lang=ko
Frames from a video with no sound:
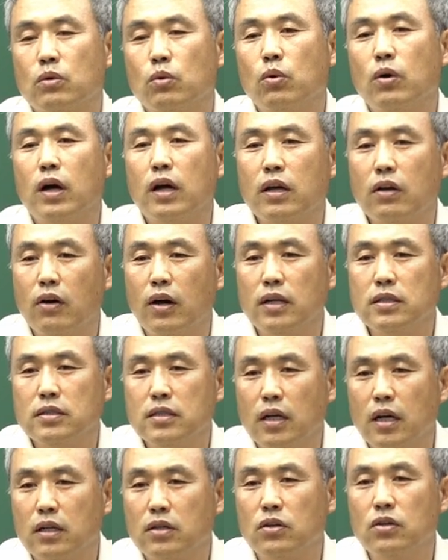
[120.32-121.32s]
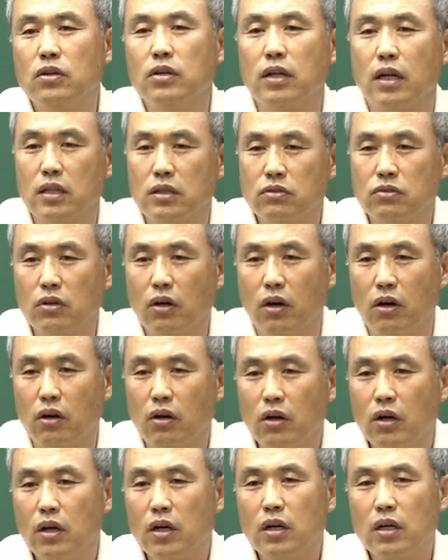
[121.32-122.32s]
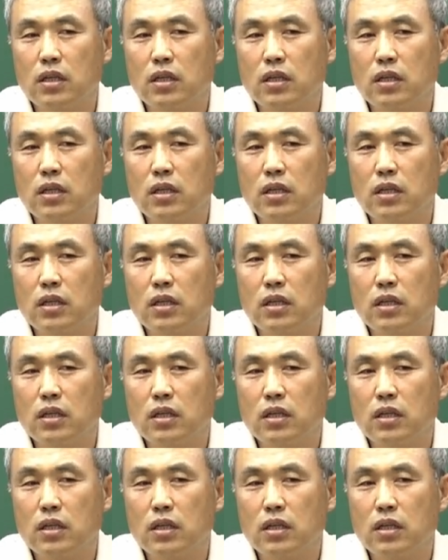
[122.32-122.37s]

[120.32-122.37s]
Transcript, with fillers: 꼭 합격하느냐 그런 건 아니고요.